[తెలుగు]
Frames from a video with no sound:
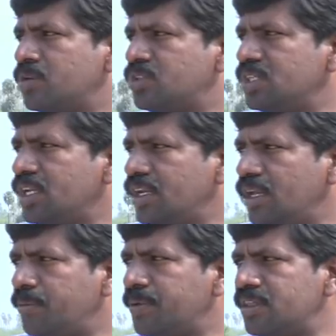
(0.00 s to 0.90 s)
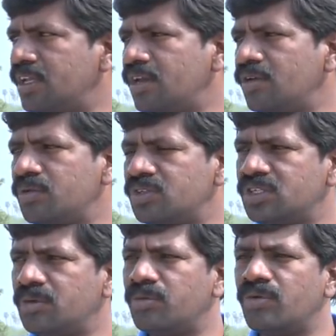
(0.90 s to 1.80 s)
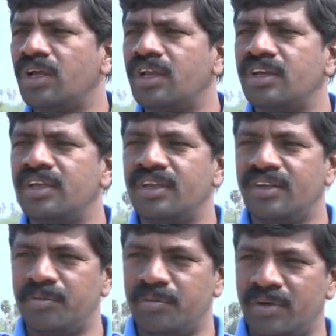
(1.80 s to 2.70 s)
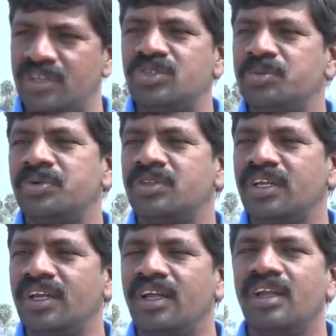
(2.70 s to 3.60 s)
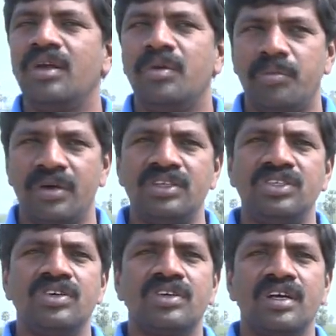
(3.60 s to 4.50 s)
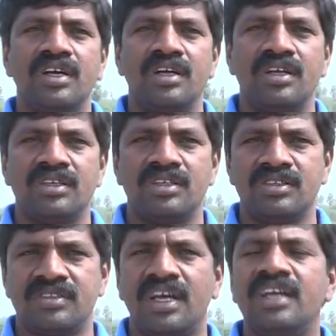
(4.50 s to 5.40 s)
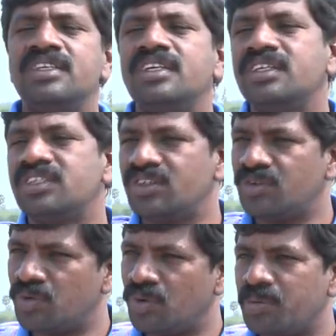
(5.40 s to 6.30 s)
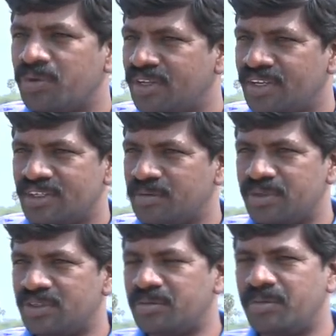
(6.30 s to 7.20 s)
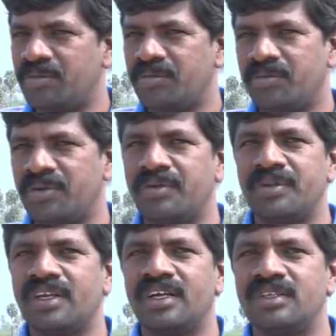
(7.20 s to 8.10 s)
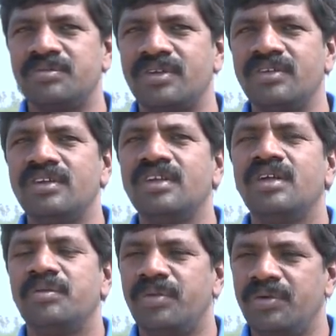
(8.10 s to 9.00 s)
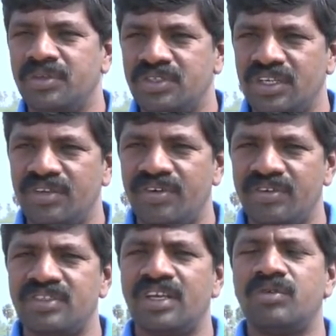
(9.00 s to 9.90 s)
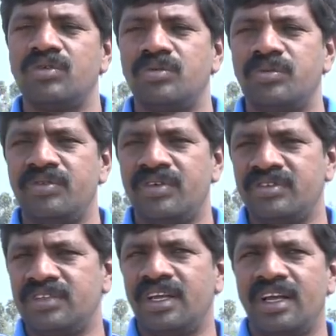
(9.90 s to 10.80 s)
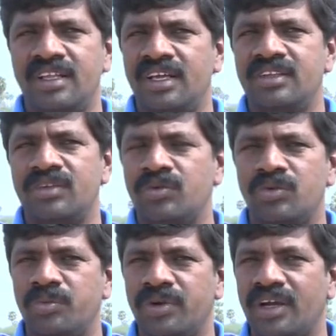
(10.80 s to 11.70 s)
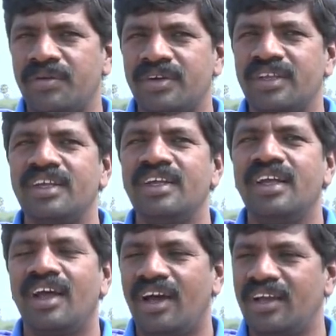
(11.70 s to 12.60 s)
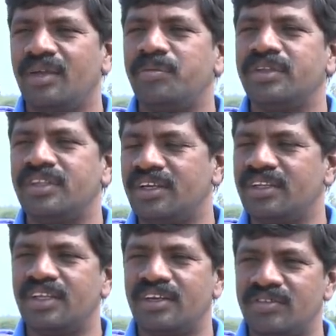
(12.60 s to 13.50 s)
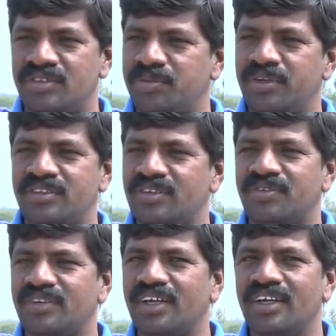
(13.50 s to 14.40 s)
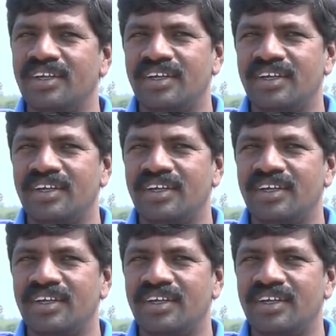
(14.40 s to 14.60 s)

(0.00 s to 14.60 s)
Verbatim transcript: వచ్చిన నేపథ్యాన్ని వచ్చిన మూలాల్ని మర్చిపోతే మనిషి యొక్క సహజ నేచర్ని కోల్పోతారని చెప్పేసి ముఖ్యమంత్రి గారు చెప్తారు మేము వచ్చిన వ్యవసాయ కుటుంబం వ్యవసాయ ఆధారిత కుటుంబం కాబట్టి ఆ నేపథ్యాన్ని దాన్ని విస్మరించకుండా